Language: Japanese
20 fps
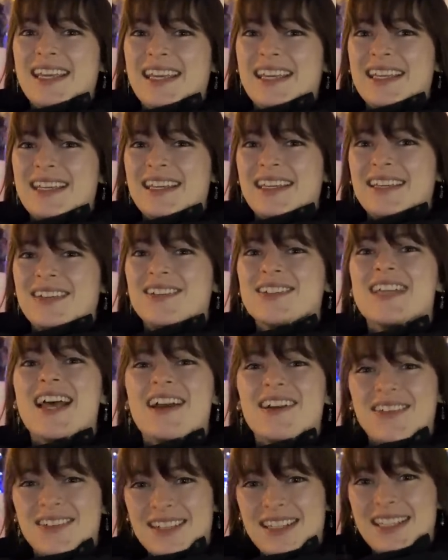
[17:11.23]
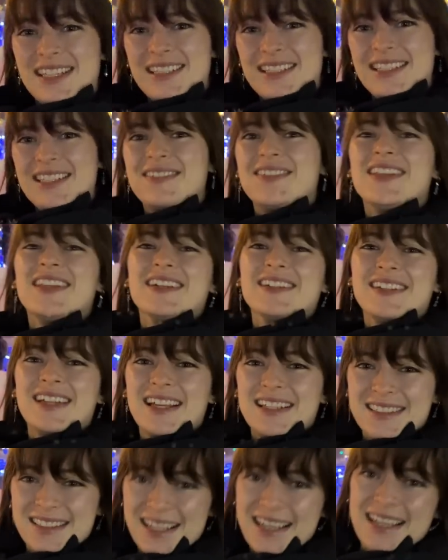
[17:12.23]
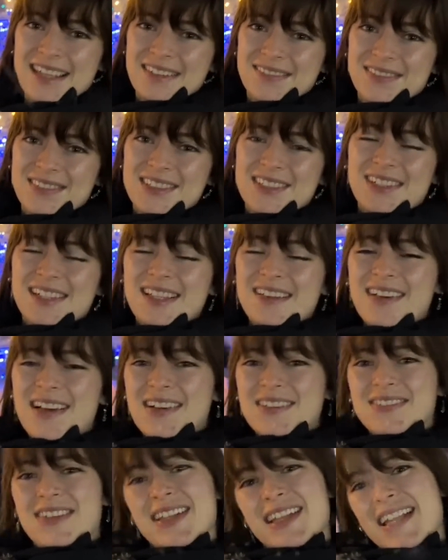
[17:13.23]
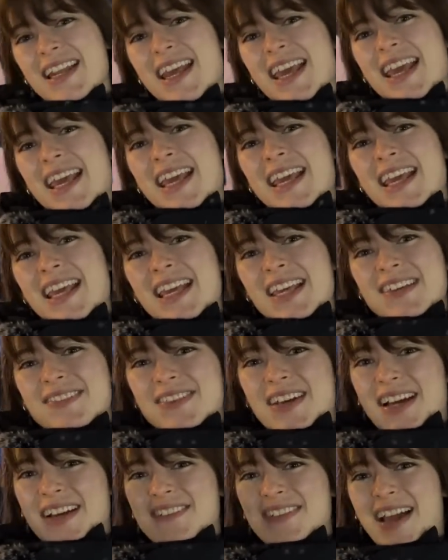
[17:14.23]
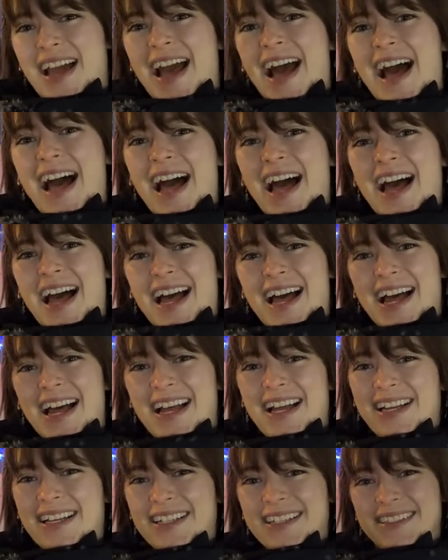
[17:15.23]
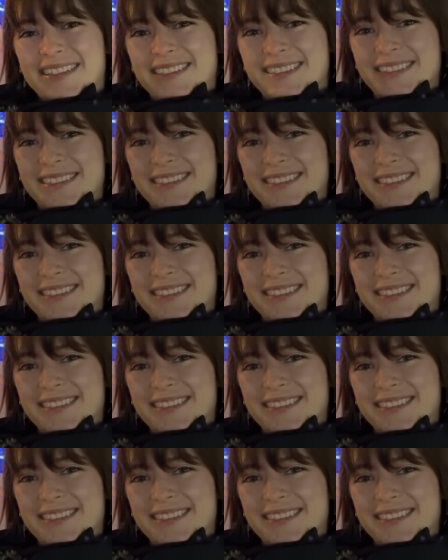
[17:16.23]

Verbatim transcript: えー、ご参考にしてみてくださいそれではまたねパカパカ